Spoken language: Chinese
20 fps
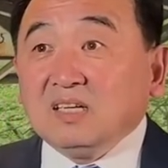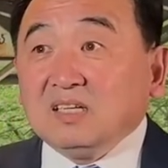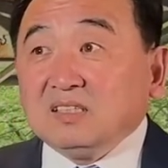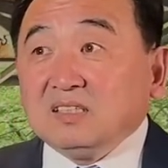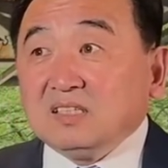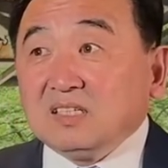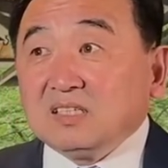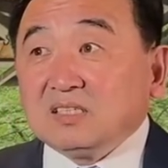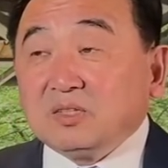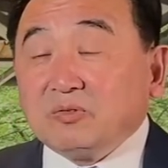
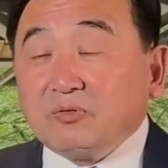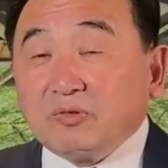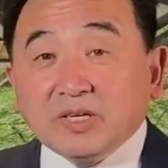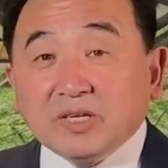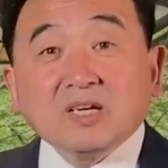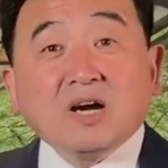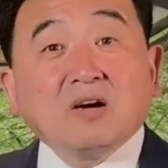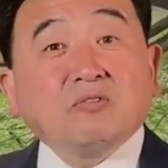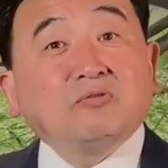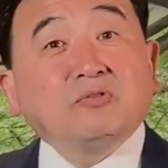那是非
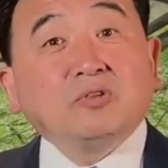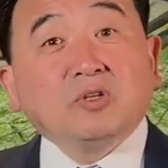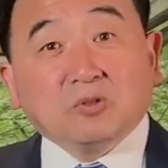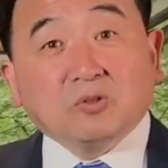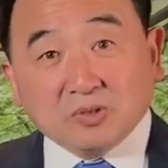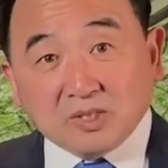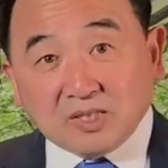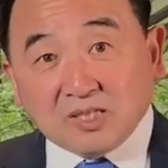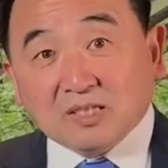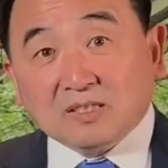常富有
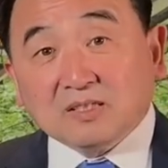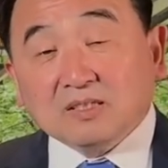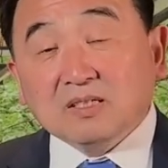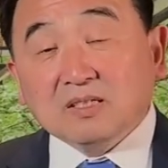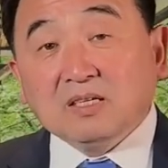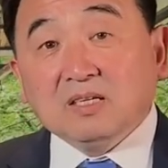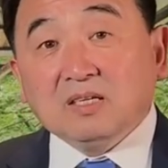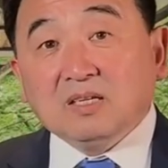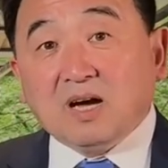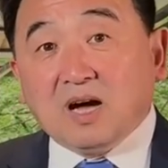的人
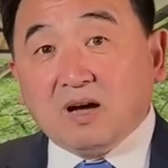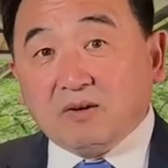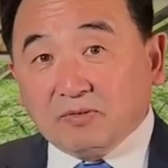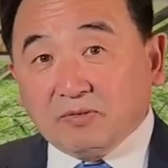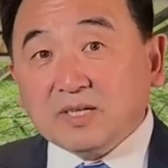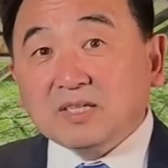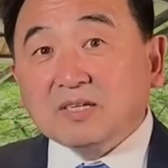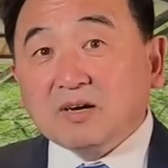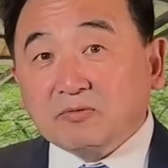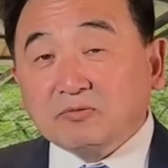啊，
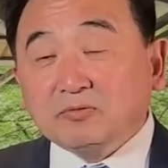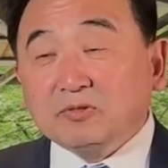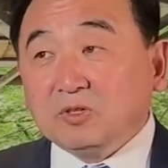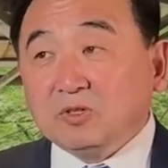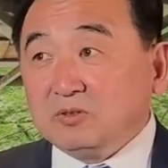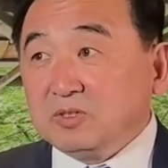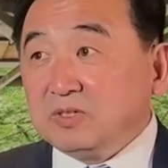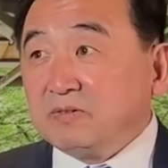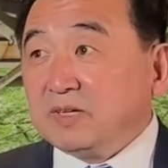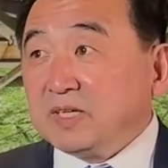非常富有，
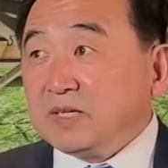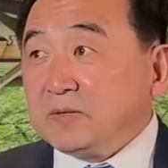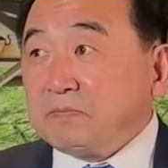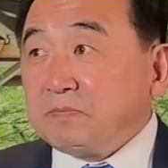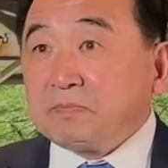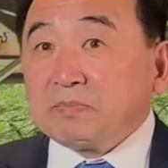因为，